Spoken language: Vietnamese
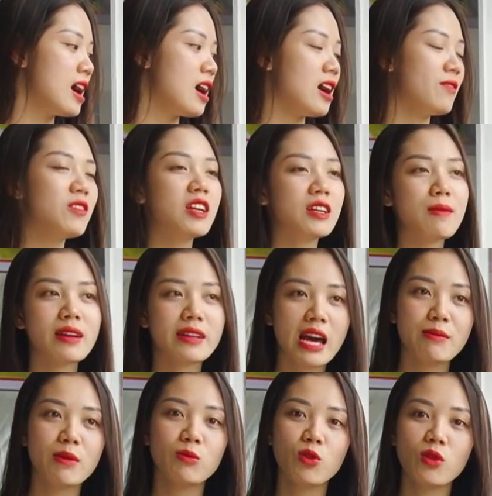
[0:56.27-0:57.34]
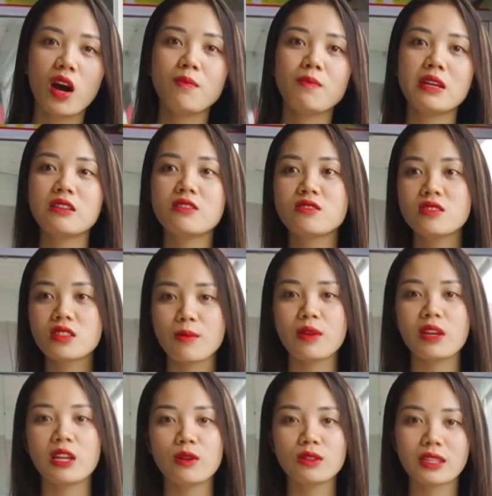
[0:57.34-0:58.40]
à, với những bạn nào mà mua góp thì đưa trước cho
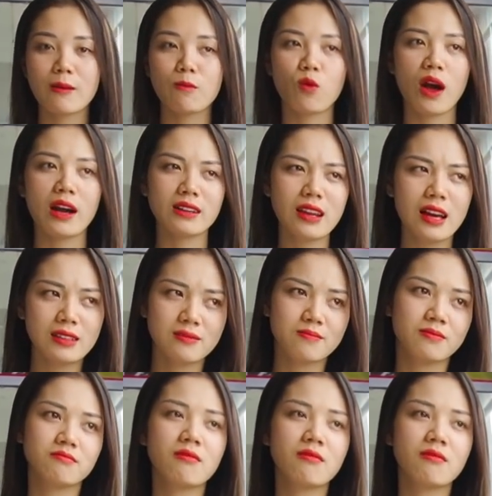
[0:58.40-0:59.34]
bên liệu tầm khoảng là